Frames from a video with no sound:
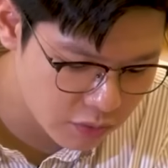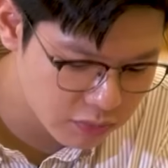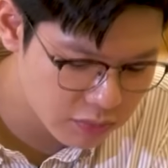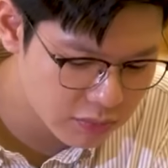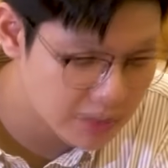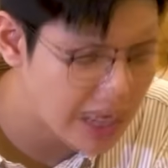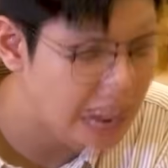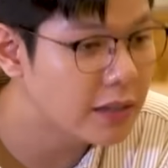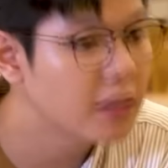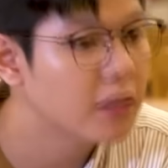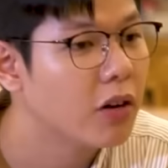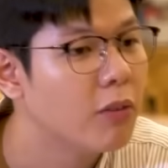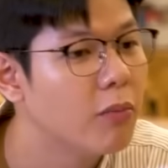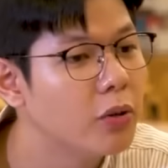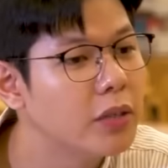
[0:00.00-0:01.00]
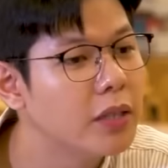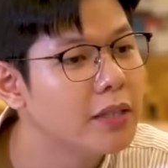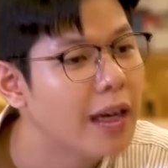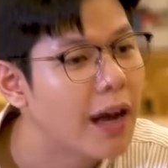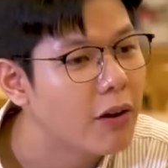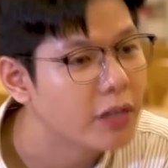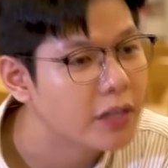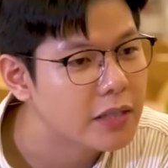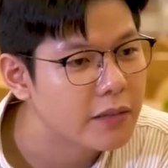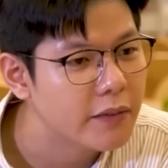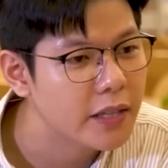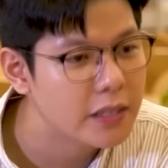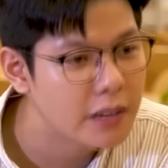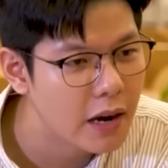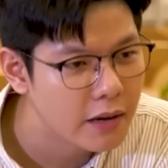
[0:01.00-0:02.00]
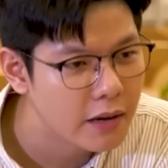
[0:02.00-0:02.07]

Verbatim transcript: cuối cùng, đã từng có mối tình nào với sinh viên